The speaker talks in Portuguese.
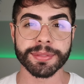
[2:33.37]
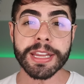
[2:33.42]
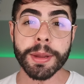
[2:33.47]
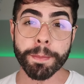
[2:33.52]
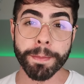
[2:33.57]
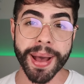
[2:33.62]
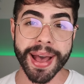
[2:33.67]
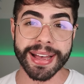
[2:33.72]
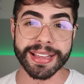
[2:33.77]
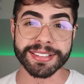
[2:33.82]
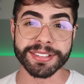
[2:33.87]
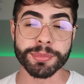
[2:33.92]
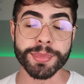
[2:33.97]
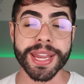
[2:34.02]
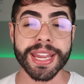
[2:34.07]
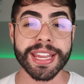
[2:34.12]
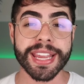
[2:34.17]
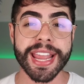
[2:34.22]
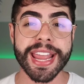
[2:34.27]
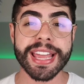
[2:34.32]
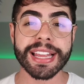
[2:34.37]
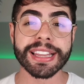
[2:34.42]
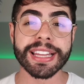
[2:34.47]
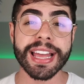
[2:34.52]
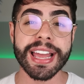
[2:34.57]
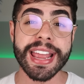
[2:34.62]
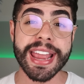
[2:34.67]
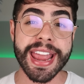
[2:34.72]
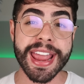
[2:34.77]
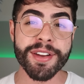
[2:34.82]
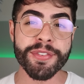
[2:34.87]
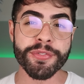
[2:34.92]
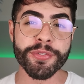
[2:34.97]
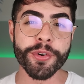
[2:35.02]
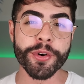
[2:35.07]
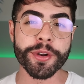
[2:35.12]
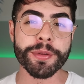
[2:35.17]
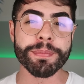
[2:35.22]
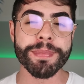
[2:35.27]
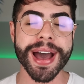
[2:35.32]
E pasmem, ela é
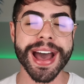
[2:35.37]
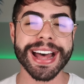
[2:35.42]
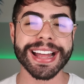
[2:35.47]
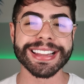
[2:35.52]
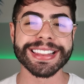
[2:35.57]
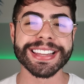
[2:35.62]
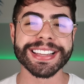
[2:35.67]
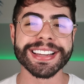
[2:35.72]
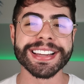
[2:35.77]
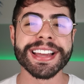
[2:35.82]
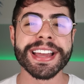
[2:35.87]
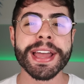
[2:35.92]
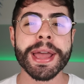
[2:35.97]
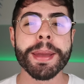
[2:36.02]
formada